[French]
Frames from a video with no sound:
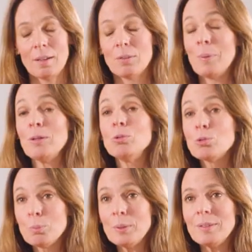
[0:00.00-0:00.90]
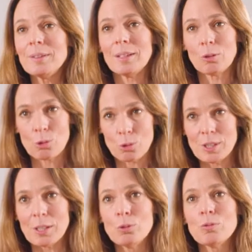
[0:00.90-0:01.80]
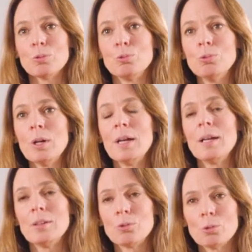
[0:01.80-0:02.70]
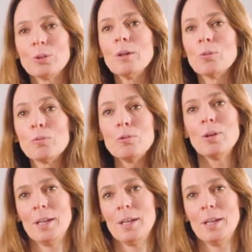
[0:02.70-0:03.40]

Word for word: n'est pas une utopie, c'est quelque chose qui est devant nous et sur lequel on veut